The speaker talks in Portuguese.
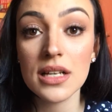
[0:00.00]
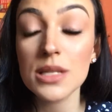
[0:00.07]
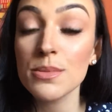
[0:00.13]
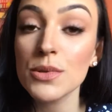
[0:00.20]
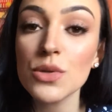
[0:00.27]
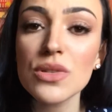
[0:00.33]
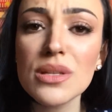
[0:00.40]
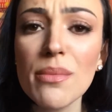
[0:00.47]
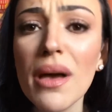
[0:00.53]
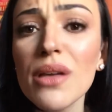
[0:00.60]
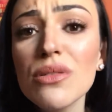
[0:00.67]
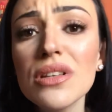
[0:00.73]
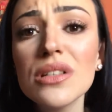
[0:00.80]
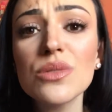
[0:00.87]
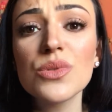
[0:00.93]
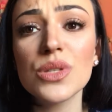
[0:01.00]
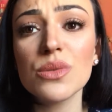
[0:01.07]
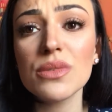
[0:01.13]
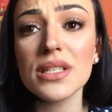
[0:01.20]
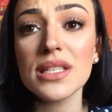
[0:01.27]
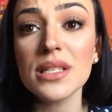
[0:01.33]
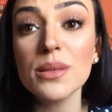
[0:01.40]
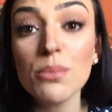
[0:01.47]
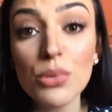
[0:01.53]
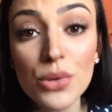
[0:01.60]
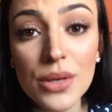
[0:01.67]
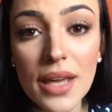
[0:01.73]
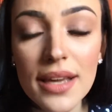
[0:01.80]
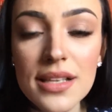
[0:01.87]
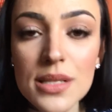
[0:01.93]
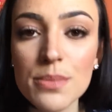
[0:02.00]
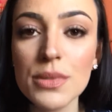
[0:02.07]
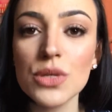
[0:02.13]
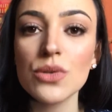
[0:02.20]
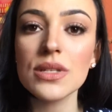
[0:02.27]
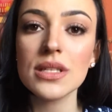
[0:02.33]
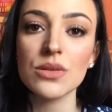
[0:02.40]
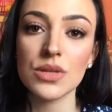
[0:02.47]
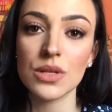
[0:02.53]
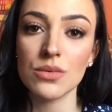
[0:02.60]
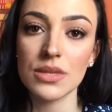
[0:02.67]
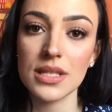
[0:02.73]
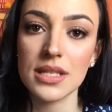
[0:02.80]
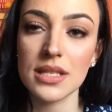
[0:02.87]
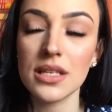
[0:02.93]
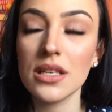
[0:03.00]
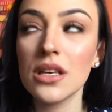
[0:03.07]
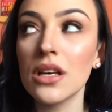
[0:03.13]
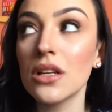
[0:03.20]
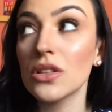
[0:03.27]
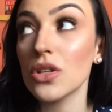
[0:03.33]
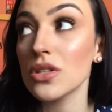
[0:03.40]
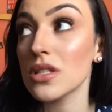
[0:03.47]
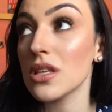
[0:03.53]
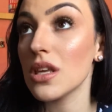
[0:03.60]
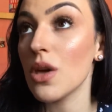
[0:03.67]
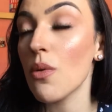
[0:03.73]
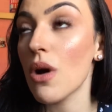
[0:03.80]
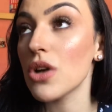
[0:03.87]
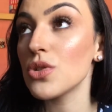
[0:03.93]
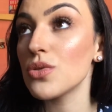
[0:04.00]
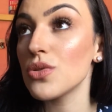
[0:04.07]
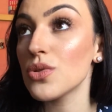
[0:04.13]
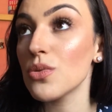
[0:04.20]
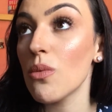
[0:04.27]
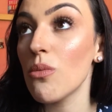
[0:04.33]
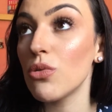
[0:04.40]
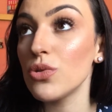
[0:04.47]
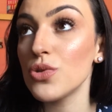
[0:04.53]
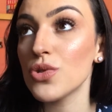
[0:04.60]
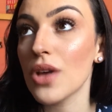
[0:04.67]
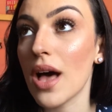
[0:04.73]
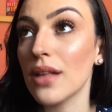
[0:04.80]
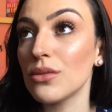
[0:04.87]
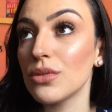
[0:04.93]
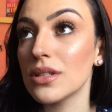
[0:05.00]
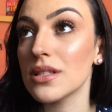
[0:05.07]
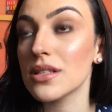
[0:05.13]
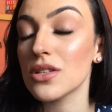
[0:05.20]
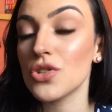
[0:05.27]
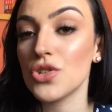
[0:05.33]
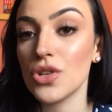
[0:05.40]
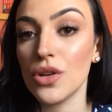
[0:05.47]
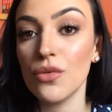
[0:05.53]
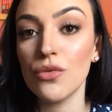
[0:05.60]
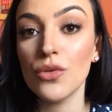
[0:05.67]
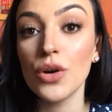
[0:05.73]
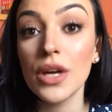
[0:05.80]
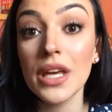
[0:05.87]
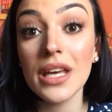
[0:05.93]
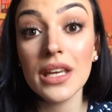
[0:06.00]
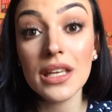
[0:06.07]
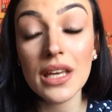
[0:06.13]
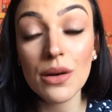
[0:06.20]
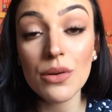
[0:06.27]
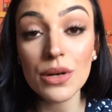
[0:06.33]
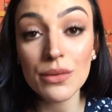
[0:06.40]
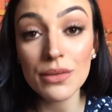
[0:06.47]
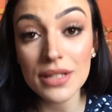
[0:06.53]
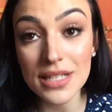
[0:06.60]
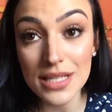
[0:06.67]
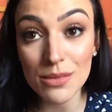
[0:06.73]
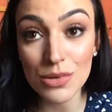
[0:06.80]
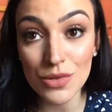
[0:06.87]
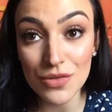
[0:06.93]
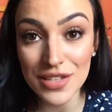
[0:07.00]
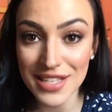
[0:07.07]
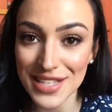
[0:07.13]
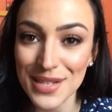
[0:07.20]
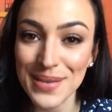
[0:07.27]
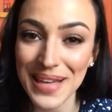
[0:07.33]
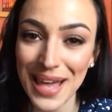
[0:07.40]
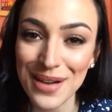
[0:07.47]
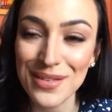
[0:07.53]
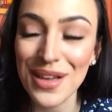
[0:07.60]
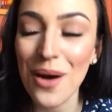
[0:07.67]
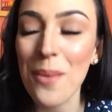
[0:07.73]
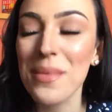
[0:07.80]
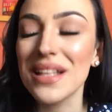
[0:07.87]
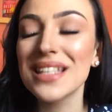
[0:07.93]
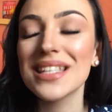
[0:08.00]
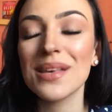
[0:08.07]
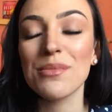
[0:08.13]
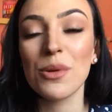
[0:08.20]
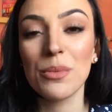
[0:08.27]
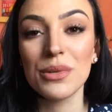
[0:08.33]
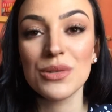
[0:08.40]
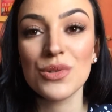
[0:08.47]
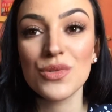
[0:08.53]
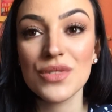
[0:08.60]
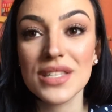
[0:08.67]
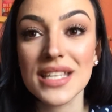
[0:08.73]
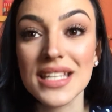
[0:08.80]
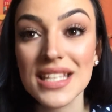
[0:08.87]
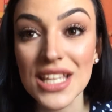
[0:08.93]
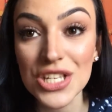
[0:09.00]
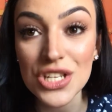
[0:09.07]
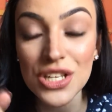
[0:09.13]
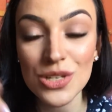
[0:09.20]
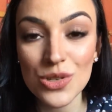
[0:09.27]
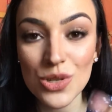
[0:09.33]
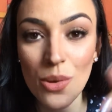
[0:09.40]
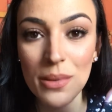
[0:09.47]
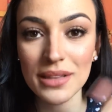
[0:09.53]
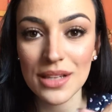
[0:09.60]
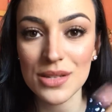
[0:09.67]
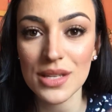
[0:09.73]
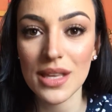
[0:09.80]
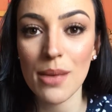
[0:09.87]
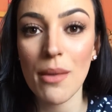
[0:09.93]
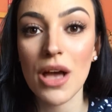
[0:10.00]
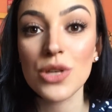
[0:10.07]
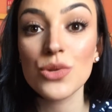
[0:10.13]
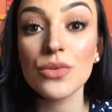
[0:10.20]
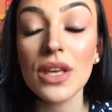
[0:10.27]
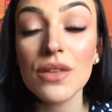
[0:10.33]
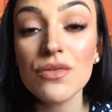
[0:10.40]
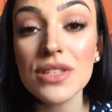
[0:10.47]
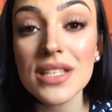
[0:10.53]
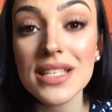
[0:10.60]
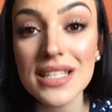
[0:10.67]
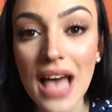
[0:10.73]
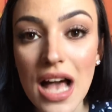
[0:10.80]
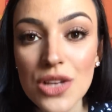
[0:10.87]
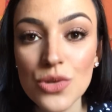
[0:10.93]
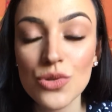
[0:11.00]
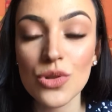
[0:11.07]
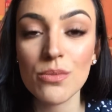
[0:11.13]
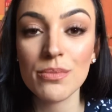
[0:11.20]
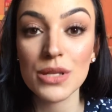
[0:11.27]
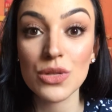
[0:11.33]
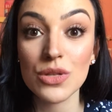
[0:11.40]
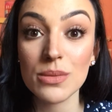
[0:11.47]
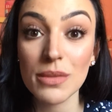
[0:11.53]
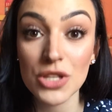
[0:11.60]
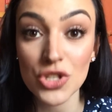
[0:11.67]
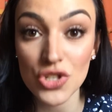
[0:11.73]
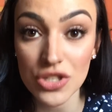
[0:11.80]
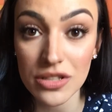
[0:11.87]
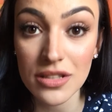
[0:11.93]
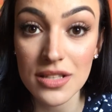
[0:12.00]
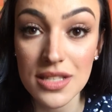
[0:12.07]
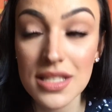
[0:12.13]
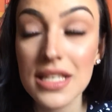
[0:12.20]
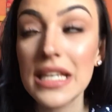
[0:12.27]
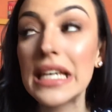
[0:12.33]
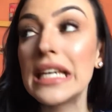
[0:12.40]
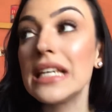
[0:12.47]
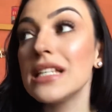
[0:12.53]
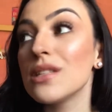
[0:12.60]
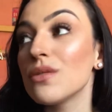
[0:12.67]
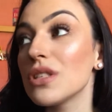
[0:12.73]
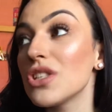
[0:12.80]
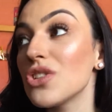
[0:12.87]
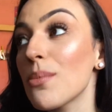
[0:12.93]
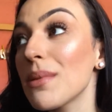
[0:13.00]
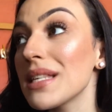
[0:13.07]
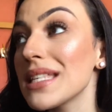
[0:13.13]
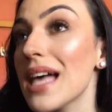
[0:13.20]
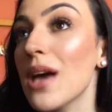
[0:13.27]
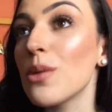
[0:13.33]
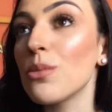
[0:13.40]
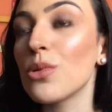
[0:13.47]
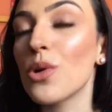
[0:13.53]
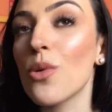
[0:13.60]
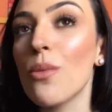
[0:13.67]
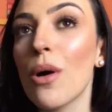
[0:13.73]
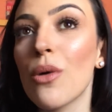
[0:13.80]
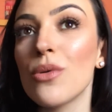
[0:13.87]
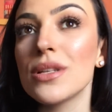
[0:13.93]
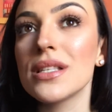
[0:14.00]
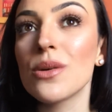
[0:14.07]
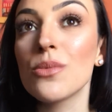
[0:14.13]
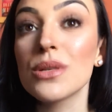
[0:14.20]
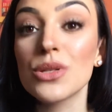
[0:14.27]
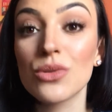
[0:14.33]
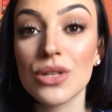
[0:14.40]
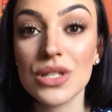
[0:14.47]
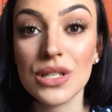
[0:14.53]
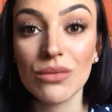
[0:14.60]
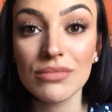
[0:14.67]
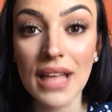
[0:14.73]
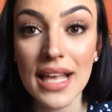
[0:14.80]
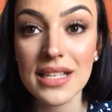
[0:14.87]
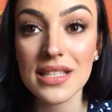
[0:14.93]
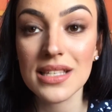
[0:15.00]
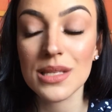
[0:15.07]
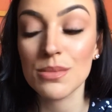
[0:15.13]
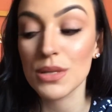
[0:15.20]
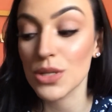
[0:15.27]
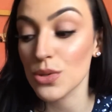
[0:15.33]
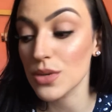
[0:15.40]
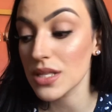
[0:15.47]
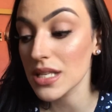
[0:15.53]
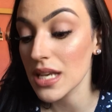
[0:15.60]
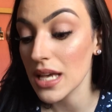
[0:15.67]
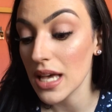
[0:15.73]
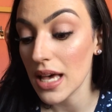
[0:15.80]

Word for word: As pessoas, a maioria, não são assim. Por que, que as pessoas não são assim? Nossa, eu acho isso muito chato, e cansativo. E agora eu queria saber de vocês, eu quero realmente saber a opinião de vocês. Deixa aqui nos comentários aqui abaixo o que, que vocês acham sobre pessoas metidas. E se vocês já passaram por alguma coisa, alguma situação dessas, as pessoas